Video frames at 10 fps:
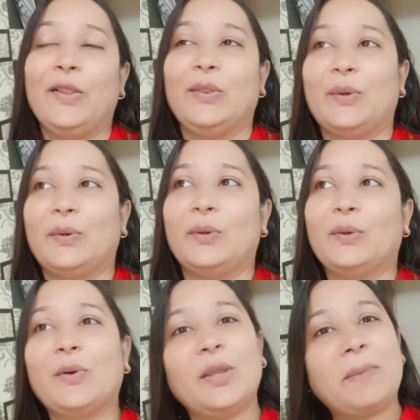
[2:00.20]
तो
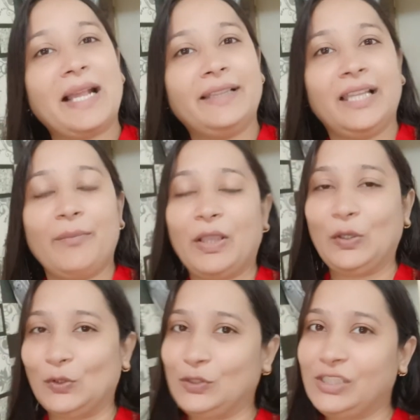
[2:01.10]
कोई बात नहीं मैं
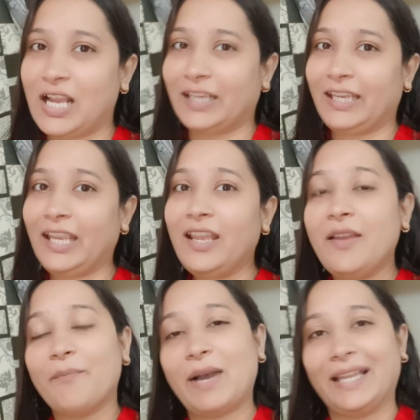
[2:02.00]
खुद जाके
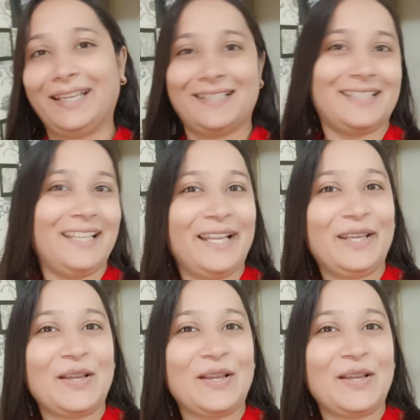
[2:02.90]
मार्केट से लेके